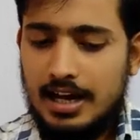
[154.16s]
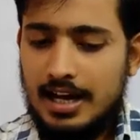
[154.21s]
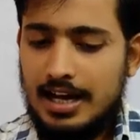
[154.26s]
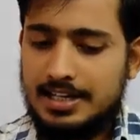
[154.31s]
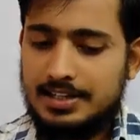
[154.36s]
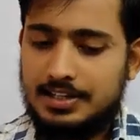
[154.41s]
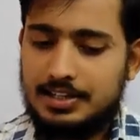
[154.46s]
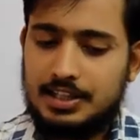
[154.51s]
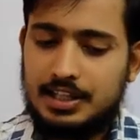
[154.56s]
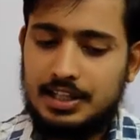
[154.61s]

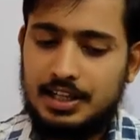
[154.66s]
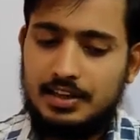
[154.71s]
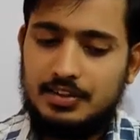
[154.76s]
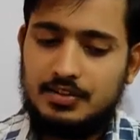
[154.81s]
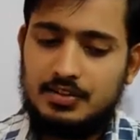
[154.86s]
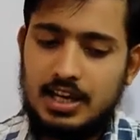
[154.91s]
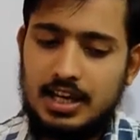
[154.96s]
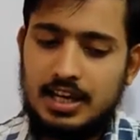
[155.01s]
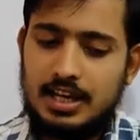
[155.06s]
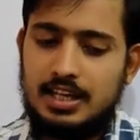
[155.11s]
आस्तिक
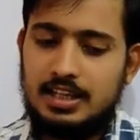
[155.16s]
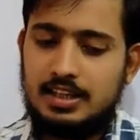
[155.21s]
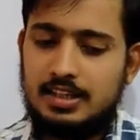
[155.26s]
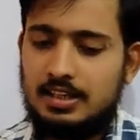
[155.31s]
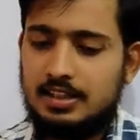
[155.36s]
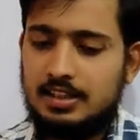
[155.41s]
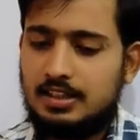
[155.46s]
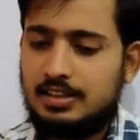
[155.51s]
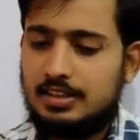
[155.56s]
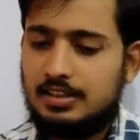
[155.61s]
जय हिंद
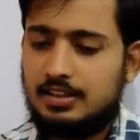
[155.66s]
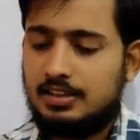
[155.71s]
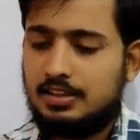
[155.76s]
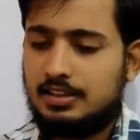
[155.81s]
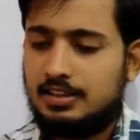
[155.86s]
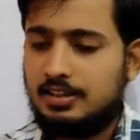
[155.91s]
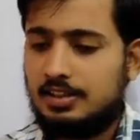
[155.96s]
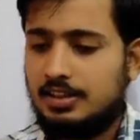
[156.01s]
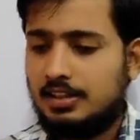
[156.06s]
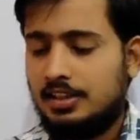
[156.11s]

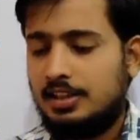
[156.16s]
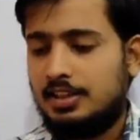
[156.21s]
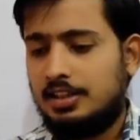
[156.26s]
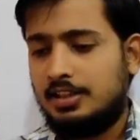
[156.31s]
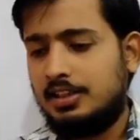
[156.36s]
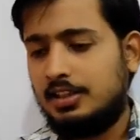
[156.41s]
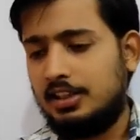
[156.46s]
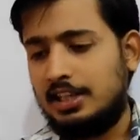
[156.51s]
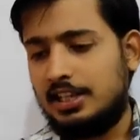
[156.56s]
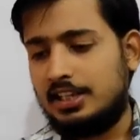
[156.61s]

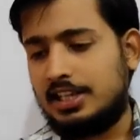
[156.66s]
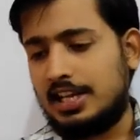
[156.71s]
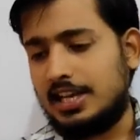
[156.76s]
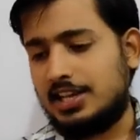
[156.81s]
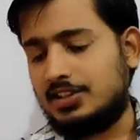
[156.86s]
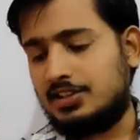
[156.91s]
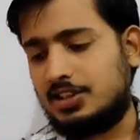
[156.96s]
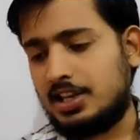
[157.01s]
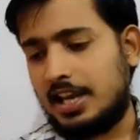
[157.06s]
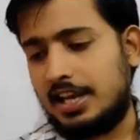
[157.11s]

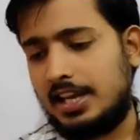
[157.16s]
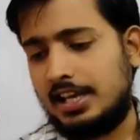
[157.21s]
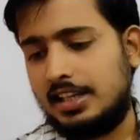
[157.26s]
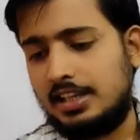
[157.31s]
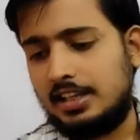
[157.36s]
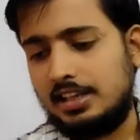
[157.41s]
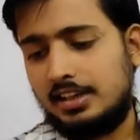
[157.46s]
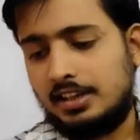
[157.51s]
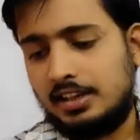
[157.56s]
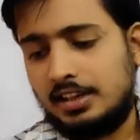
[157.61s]
नितेश जय हिंद
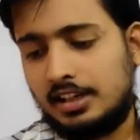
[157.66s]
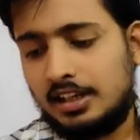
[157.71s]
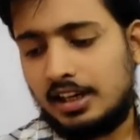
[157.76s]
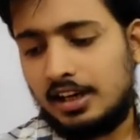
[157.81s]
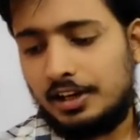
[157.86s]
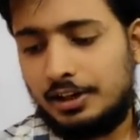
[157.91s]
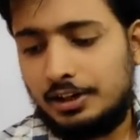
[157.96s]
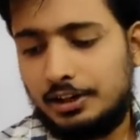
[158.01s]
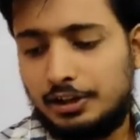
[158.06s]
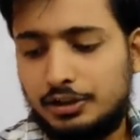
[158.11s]

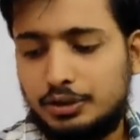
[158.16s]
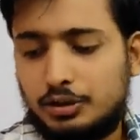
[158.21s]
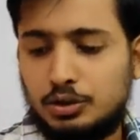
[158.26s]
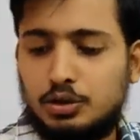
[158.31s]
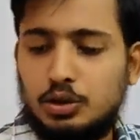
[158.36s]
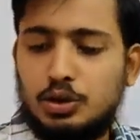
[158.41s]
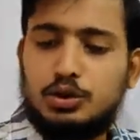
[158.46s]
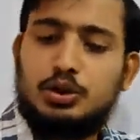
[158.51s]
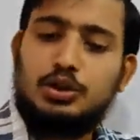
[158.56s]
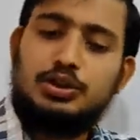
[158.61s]
तो
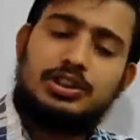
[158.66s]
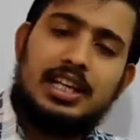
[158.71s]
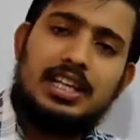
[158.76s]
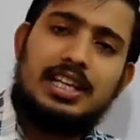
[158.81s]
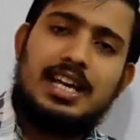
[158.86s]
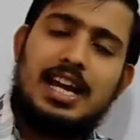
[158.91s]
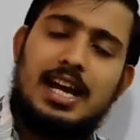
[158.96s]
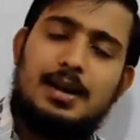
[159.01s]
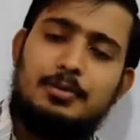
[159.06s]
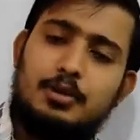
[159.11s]
दोस्तों
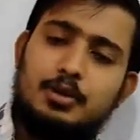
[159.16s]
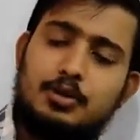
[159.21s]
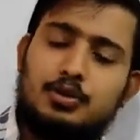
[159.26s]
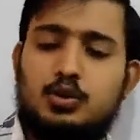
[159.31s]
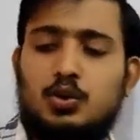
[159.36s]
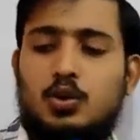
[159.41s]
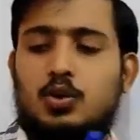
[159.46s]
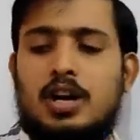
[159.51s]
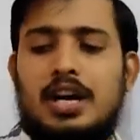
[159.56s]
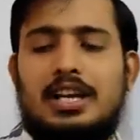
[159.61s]
चलिए हम लोग
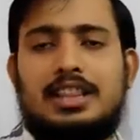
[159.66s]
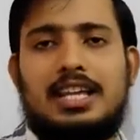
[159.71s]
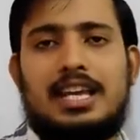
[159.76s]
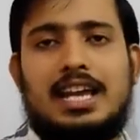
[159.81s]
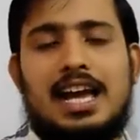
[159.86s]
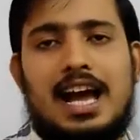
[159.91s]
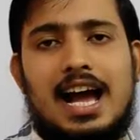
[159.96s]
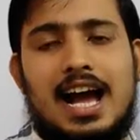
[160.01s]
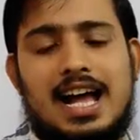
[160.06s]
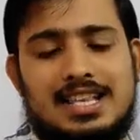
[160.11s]
शुरू करते
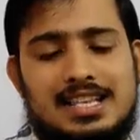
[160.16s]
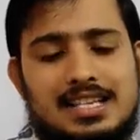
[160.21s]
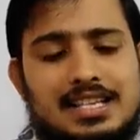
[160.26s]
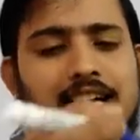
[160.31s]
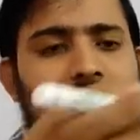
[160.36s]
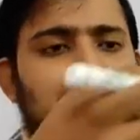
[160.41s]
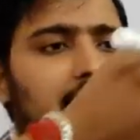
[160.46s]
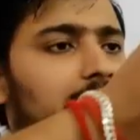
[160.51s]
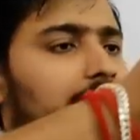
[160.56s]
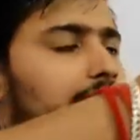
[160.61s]
हैं आज का
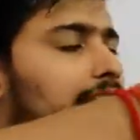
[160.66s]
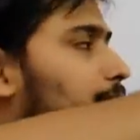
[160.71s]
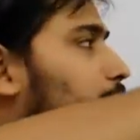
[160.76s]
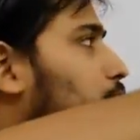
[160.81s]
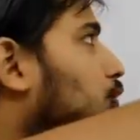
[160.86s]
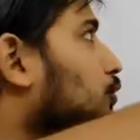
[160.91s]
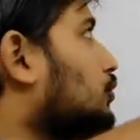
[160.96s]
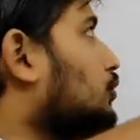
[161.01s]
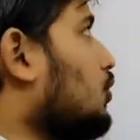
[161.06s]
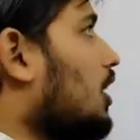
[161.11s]
कार्यक्रम
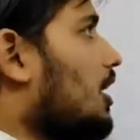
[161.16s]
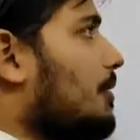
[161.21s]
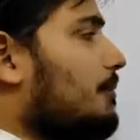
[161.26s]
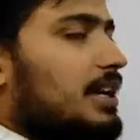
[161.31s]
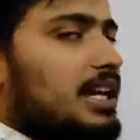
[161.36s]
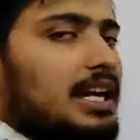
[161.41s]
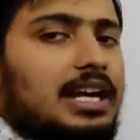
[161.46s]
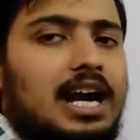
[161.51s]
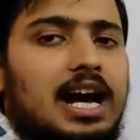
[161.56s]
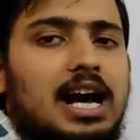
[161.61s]
दोस्तों
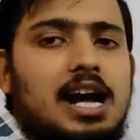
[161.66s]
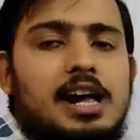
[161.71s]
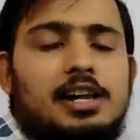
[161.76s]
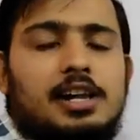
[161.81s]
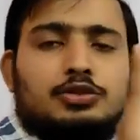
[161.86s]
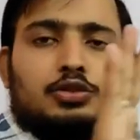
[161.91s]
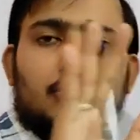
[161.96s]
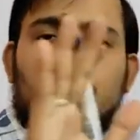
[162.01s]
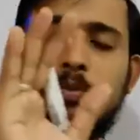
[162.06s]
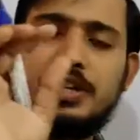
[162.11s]
हमने कहा
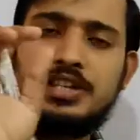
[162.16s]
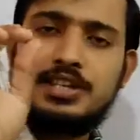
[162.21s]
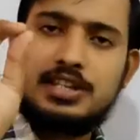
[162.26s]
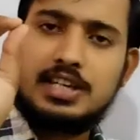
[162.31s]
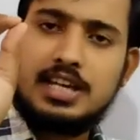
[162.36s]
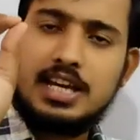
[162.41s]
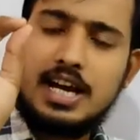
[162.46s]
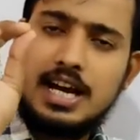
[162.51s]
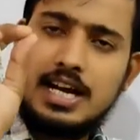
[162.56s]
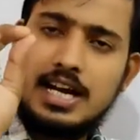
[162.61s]
जो
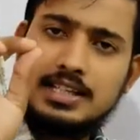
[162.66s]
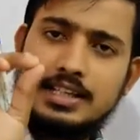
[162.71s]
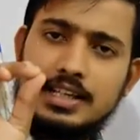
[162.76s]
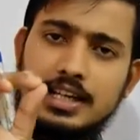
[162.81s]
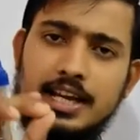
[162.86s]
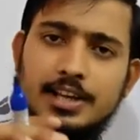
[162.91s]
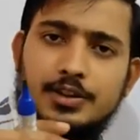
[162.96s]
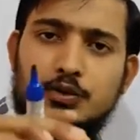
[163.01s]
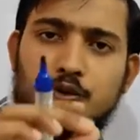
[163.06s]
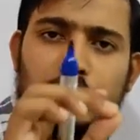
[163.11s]
बच्चे आज
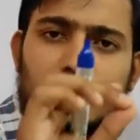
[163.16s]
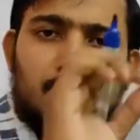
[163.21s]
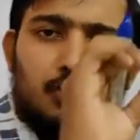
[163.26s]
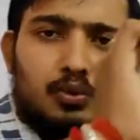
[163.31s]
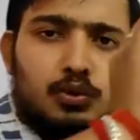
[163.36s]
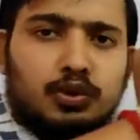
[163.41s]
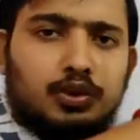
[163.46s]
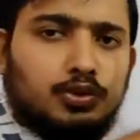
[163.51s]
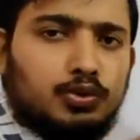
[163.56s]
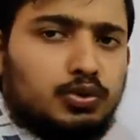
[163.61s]
नए जुड़े
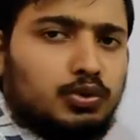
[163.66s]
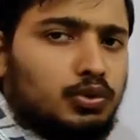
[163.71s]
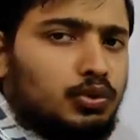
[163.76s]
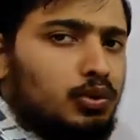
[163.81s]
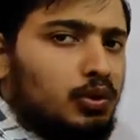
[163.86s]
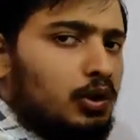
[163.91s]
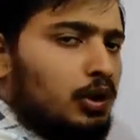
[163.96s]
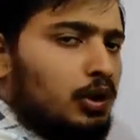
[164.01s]
होंगे दोस्तों